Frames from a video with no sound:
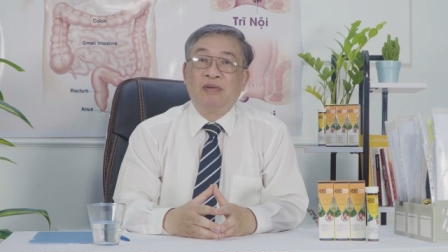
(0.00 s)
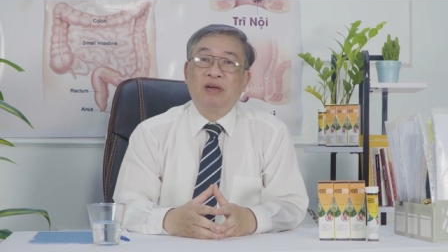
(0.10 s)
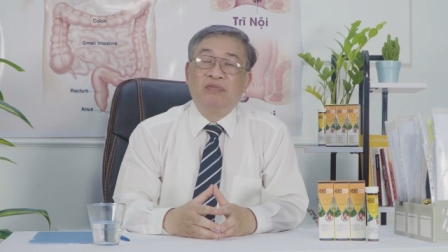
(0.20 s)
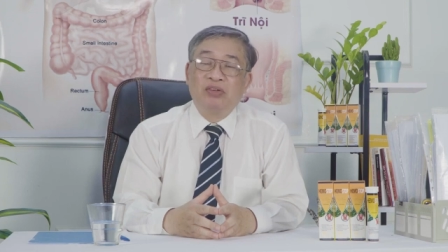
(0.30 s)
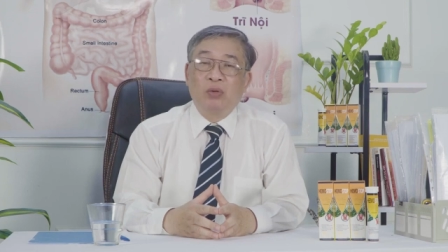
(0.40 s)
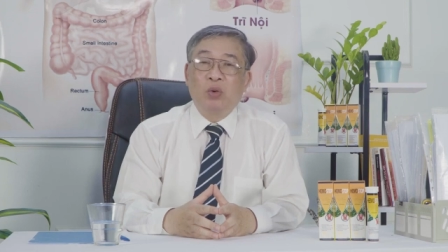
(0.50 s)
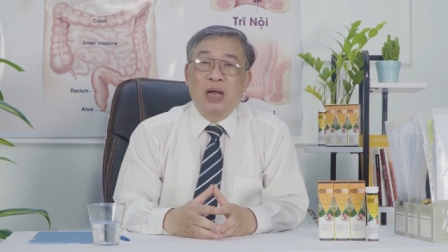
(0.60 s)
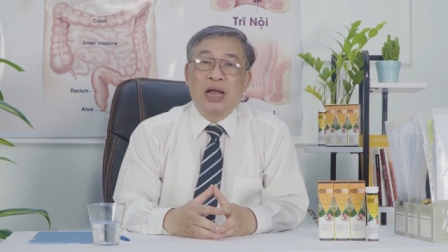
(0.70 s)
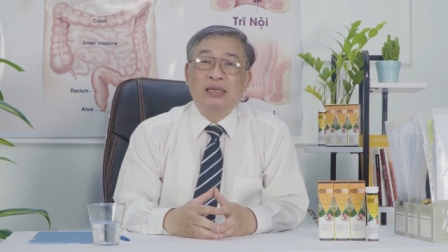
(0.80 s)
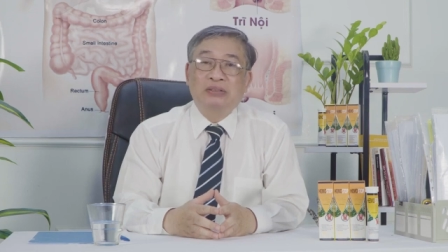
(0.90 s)
Vâng, vừa
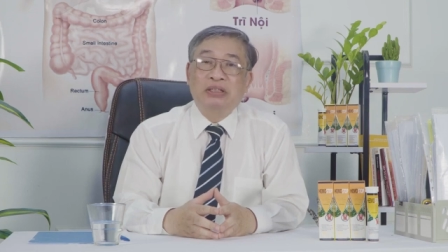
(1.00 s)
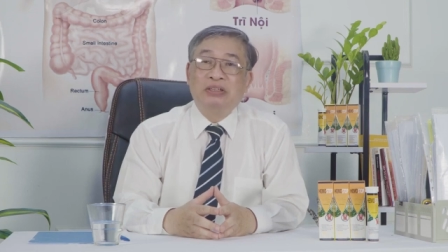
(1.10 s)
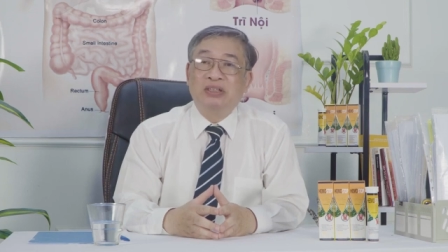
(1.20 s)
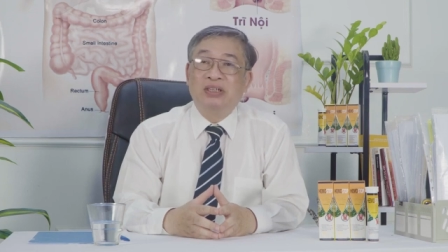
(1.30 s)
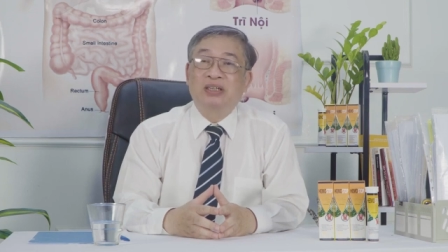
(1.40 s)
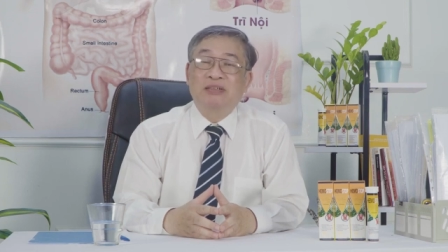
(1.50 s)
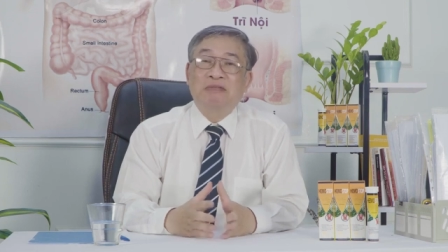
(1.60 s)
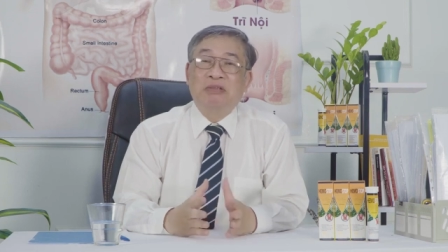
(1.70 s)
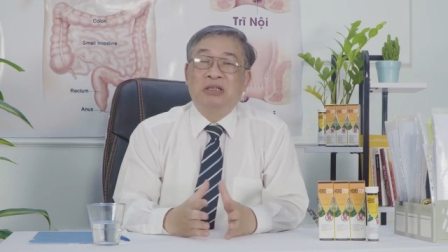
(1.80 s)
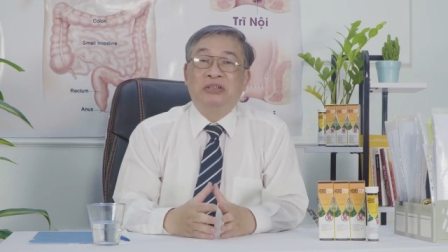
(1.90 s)
qua trên
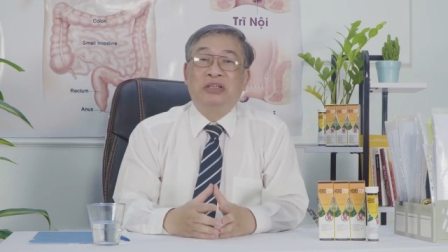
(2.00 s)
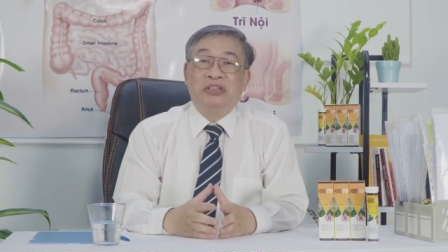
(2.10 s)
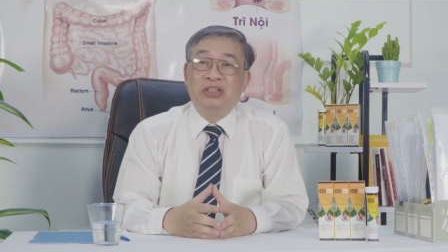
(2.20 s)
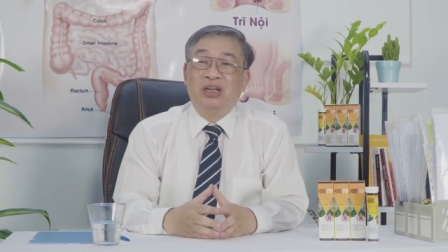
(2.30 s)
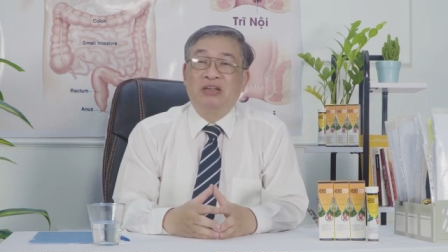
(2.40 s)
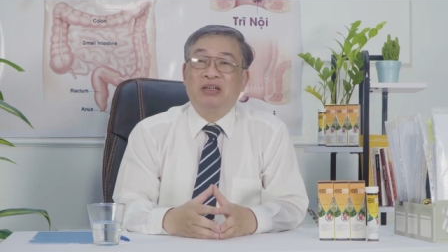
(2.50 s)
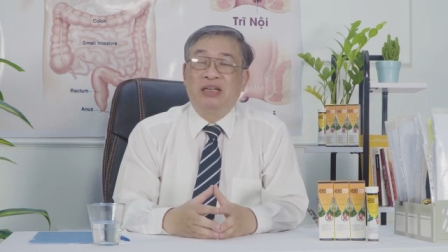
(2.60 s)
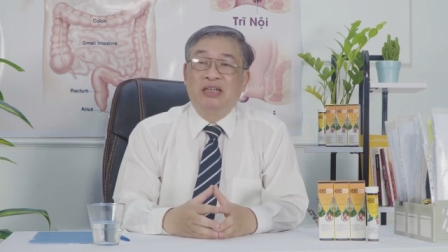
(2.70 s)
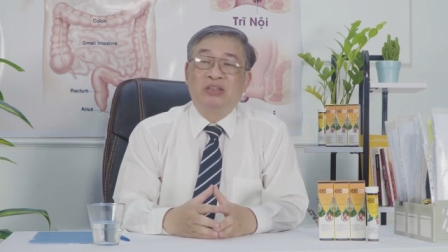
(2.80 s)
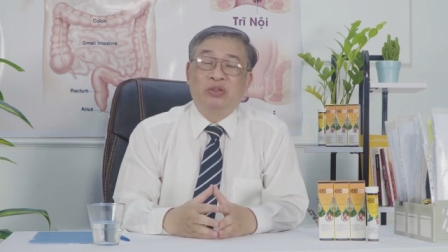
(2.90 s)
ờ, thị trường
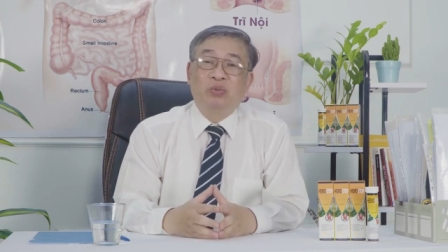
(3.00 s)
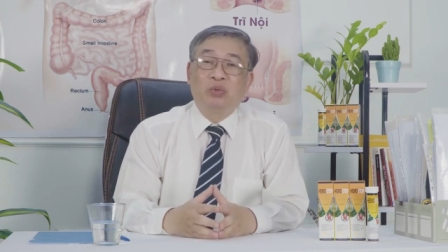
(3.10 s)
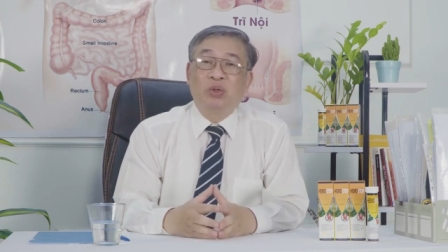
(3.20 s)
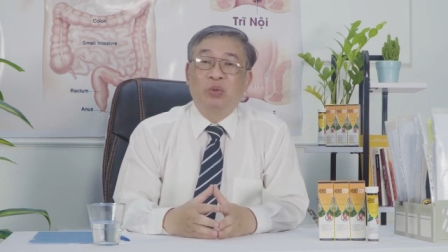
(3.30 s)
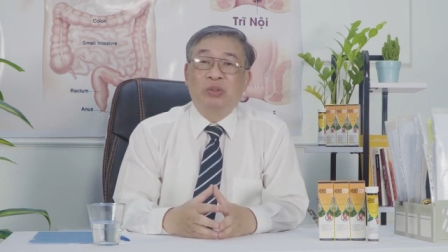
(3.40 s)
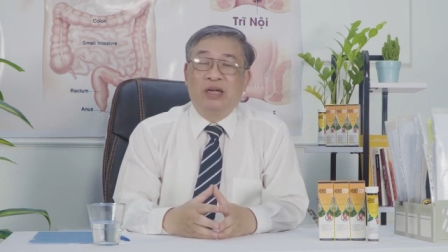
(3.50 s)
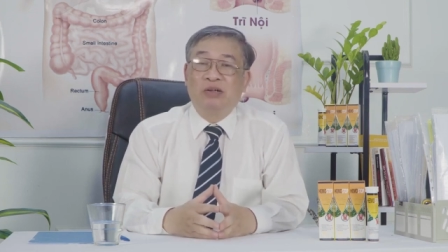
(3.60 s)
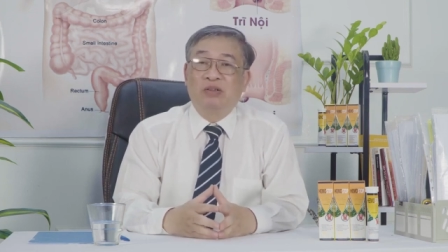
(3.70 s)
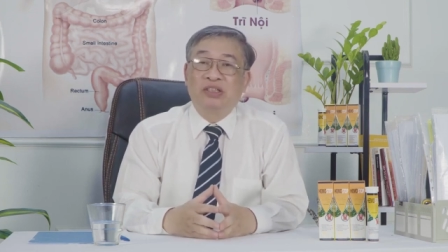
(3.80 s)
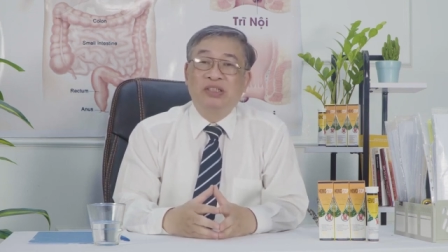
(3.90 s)
uh, chúng tôi cũng
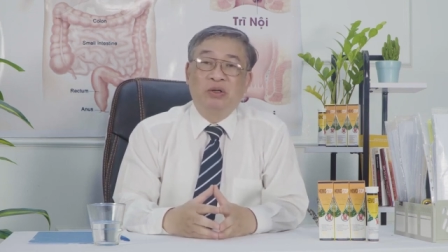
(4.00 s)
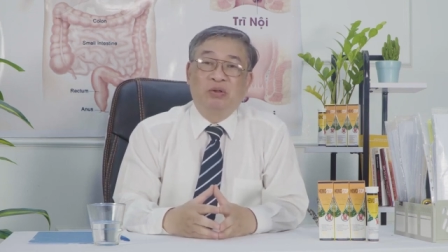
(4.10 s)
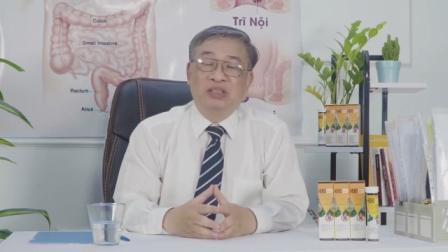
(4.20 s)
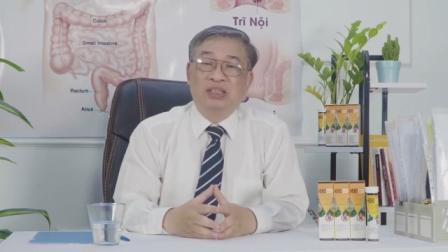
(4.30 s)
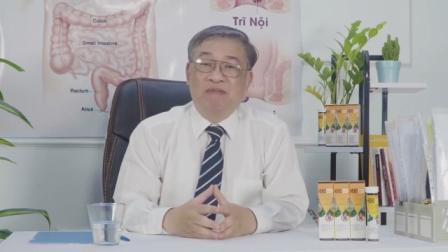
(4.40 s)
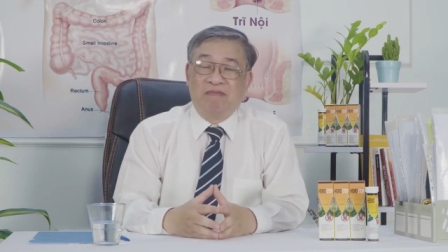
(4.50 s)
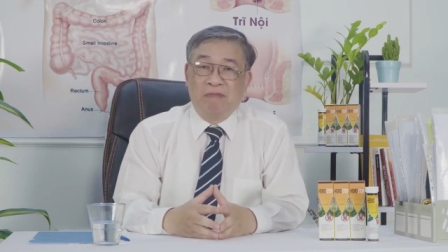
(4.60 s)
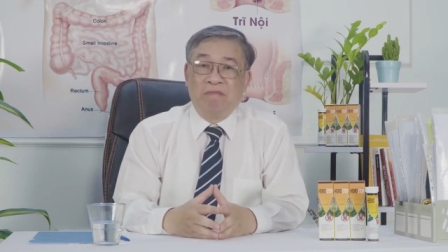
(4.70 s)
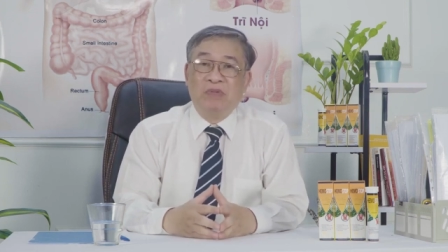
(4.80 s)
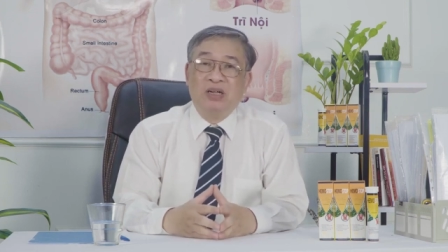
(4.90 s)
thấy có rất nhiều cái sản
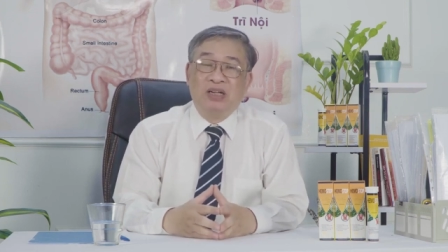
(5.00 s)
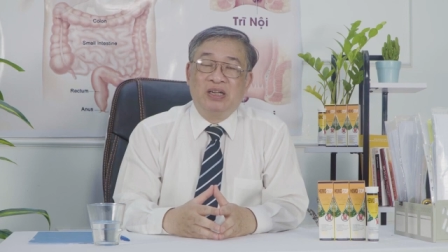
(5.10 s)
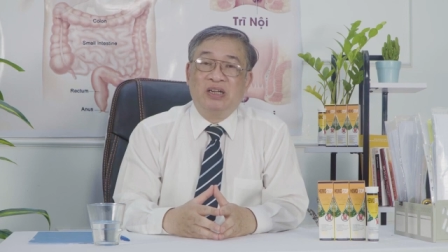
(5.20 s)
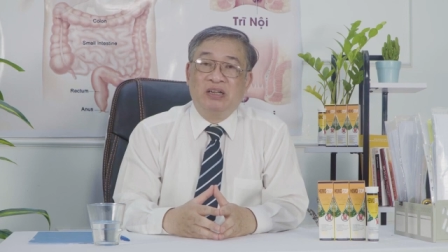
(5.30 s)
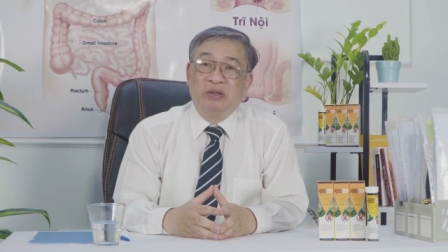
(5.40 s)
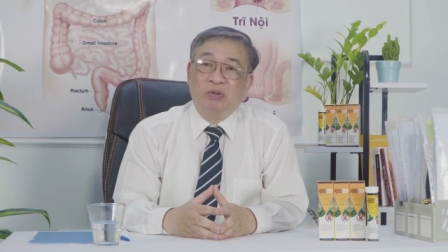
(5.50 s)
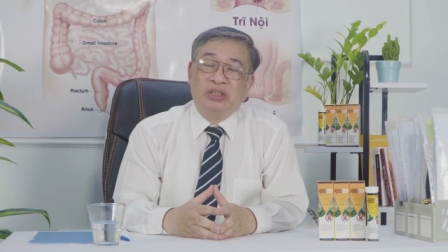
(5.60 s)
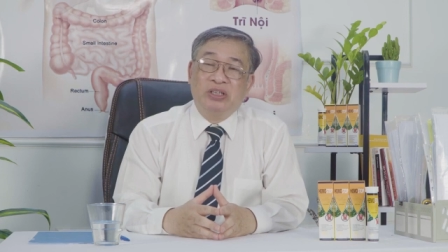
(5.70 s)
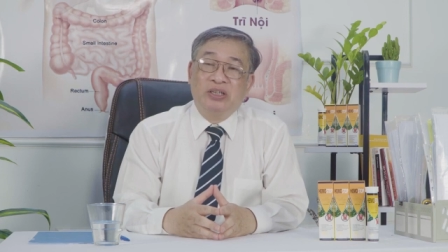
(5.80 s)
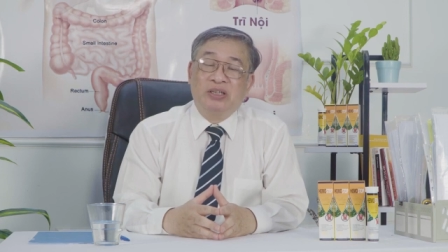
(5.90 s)
phẩm ờ, điều
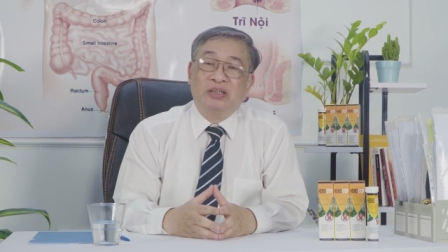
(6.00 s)
trị